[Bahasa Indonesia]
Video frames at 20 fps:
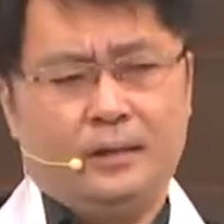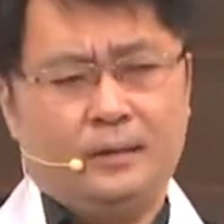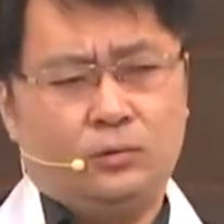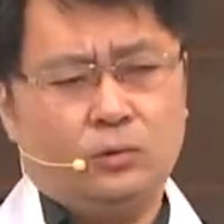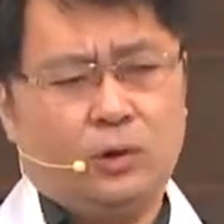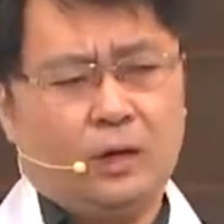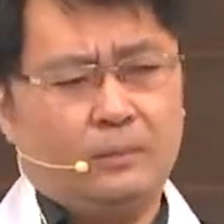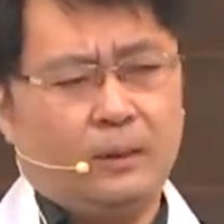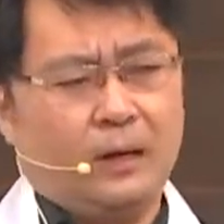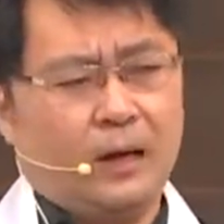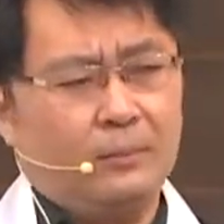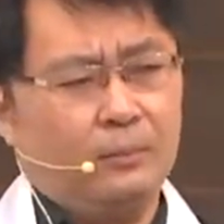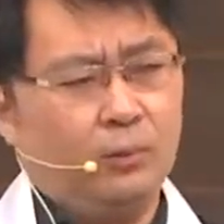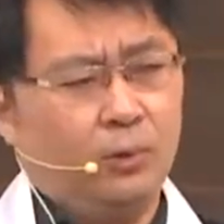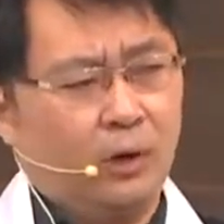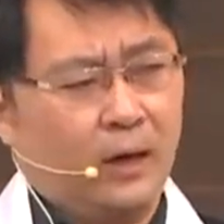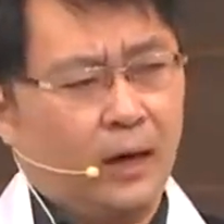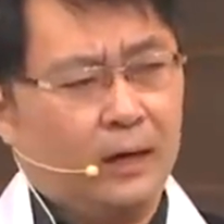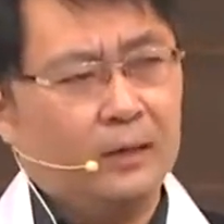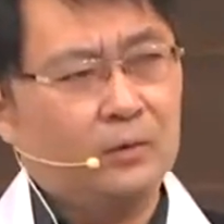Tuhan
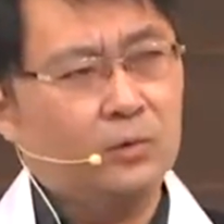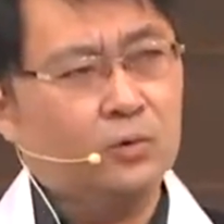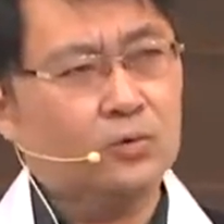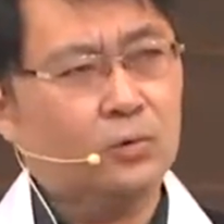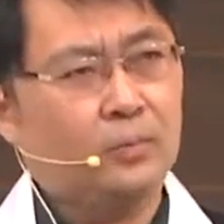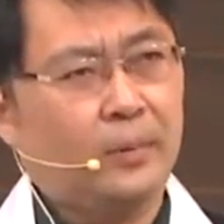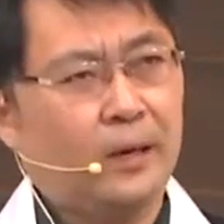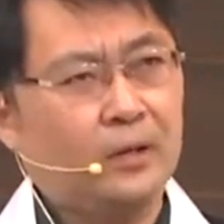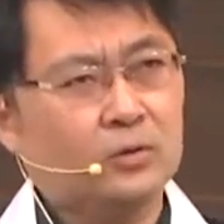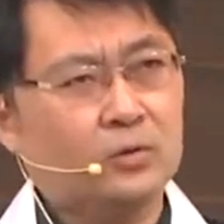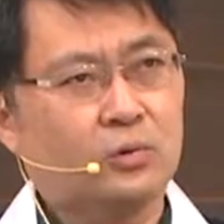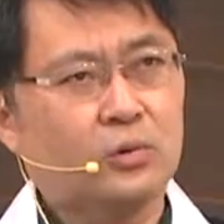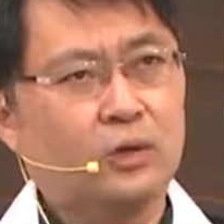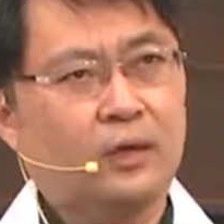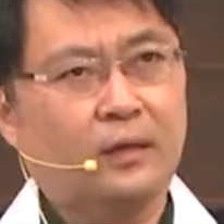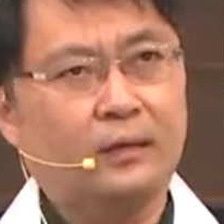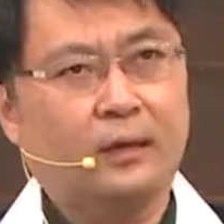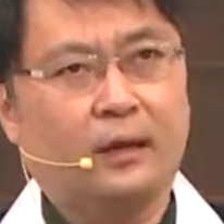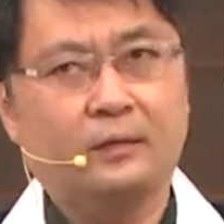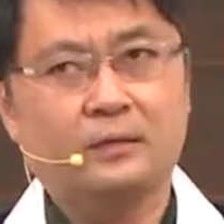mengabulkan itu supaya
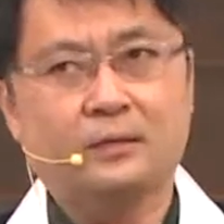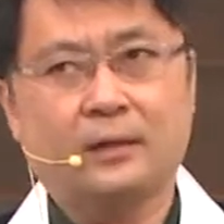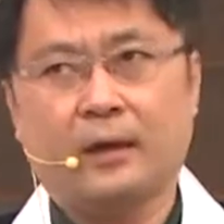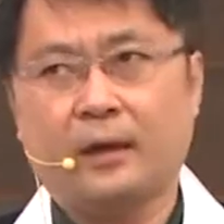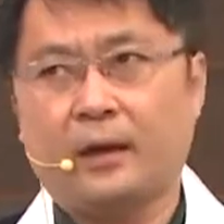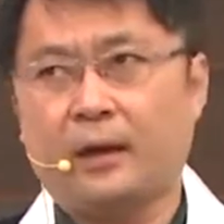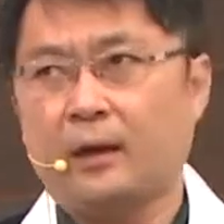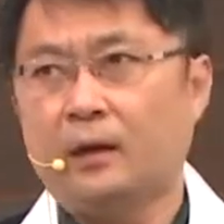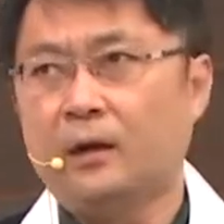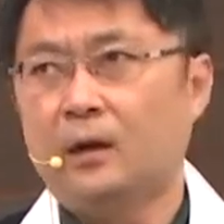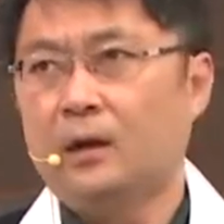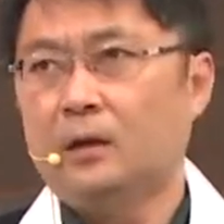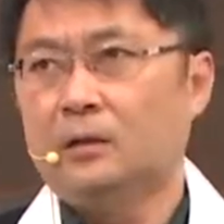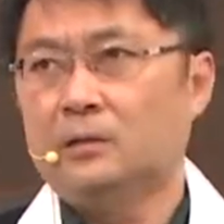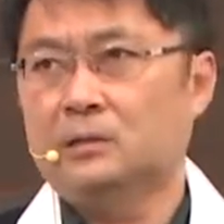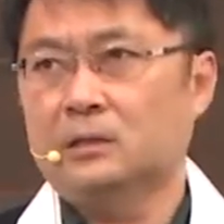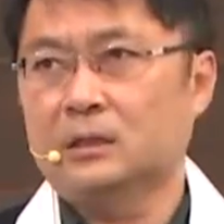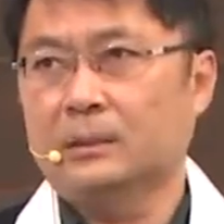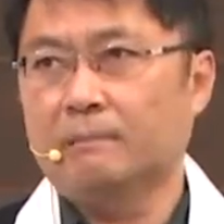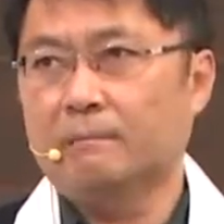saudara dan saya
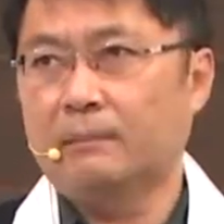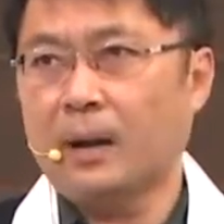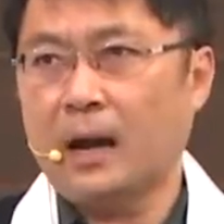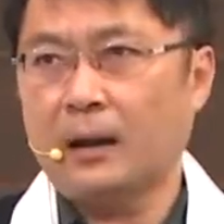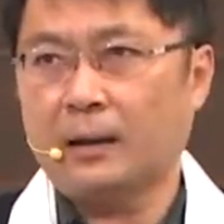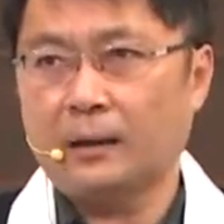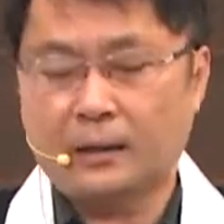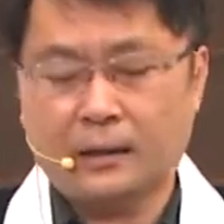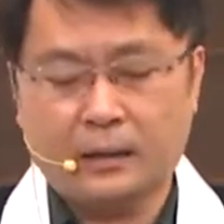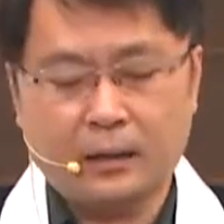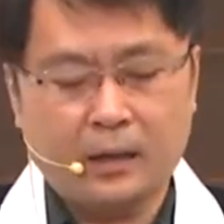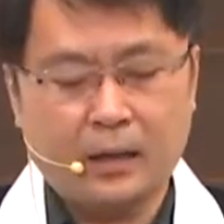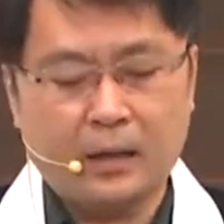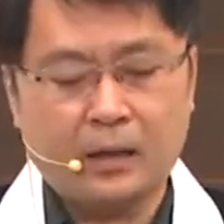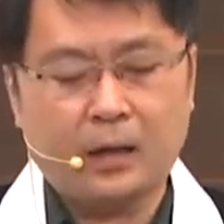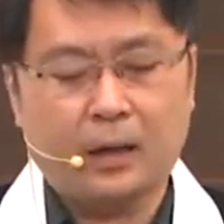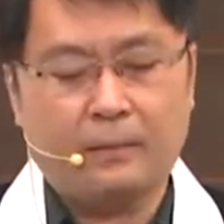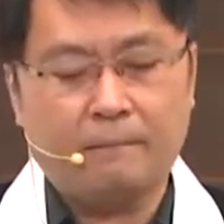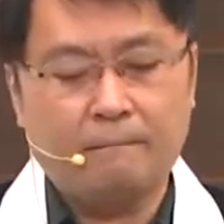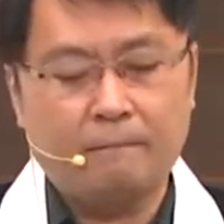
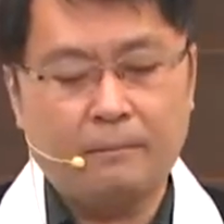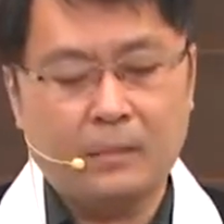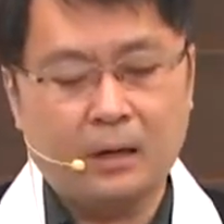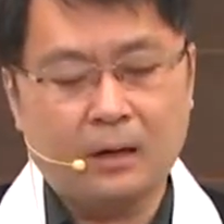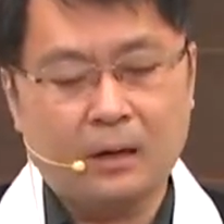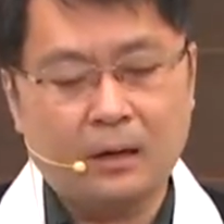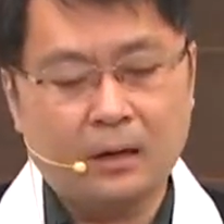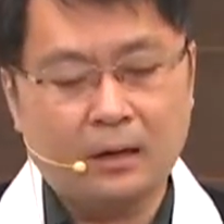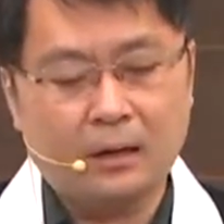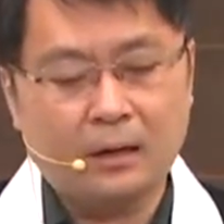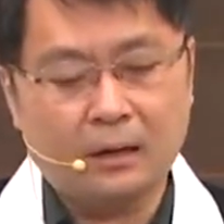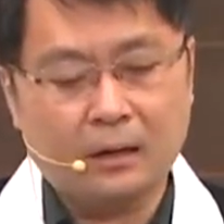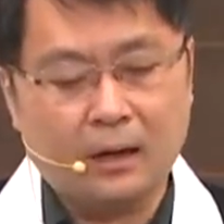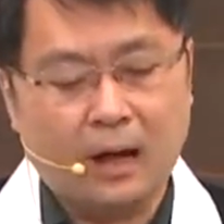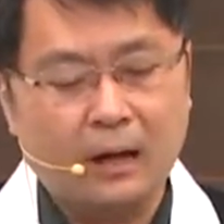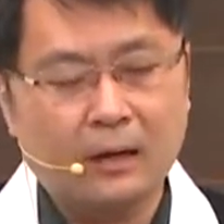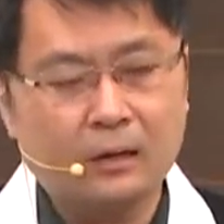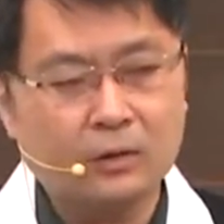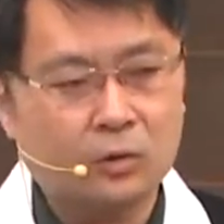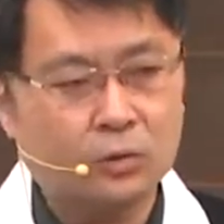semakin
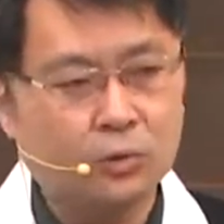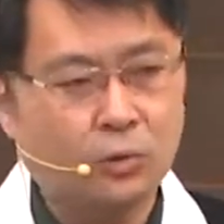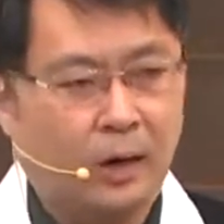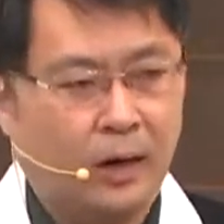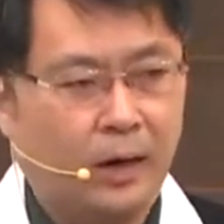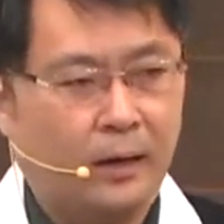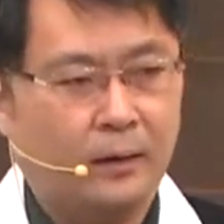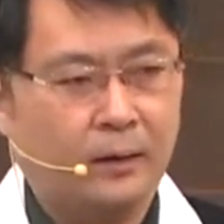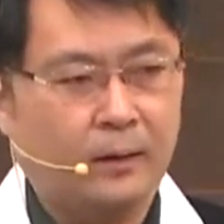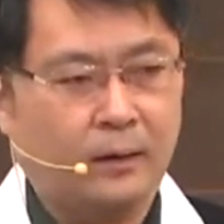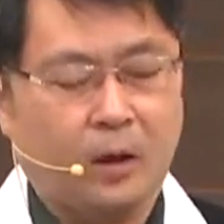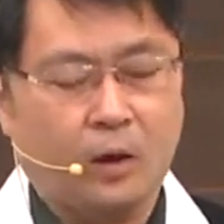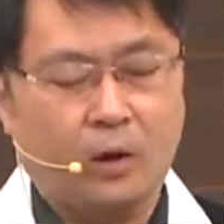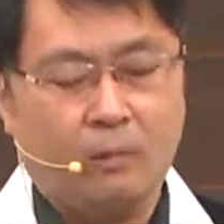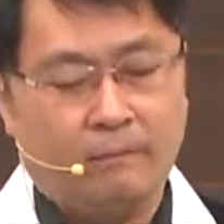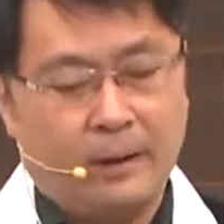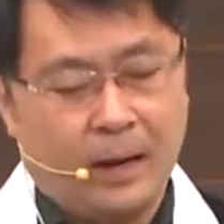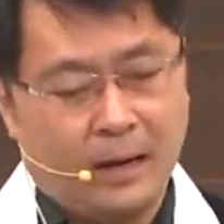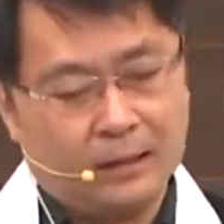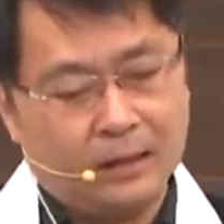mengenal Tuhan. Kalau
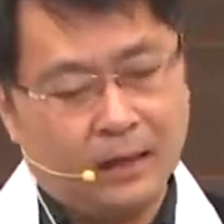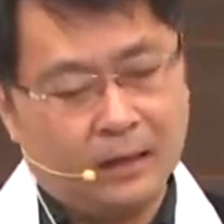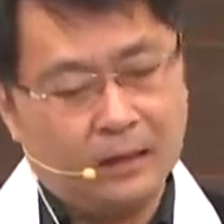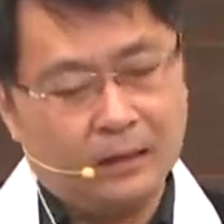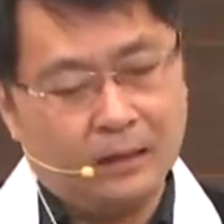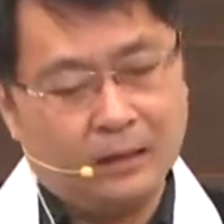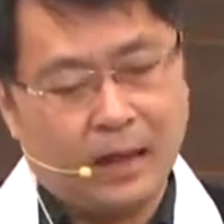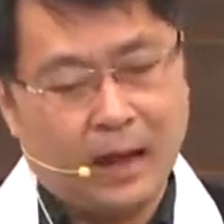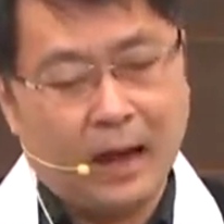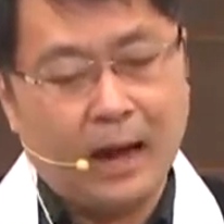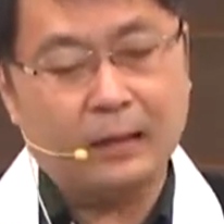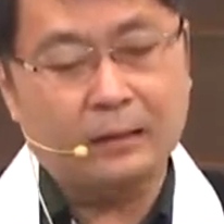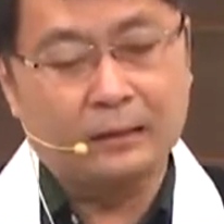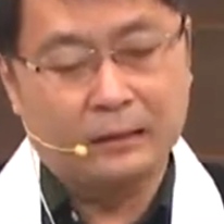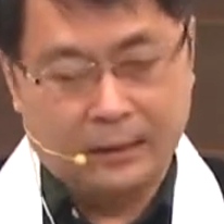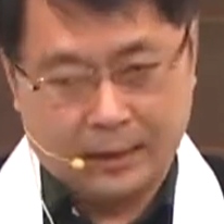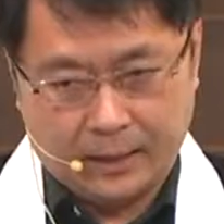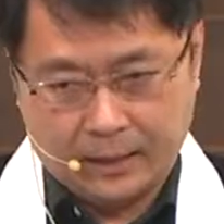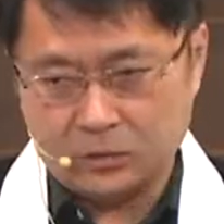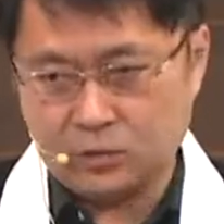bagian ini nggak
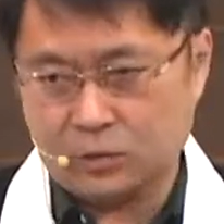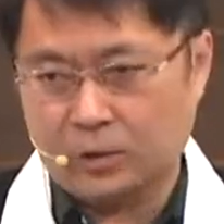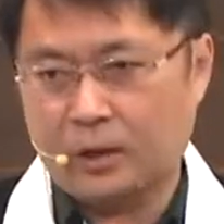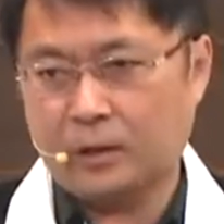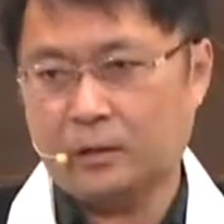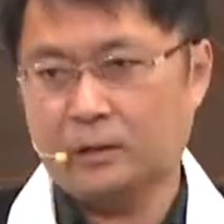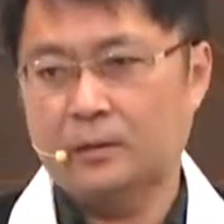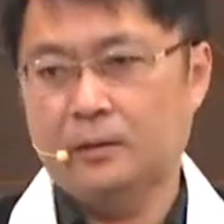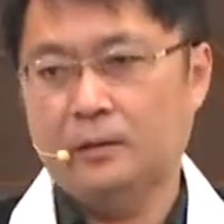ada, saya.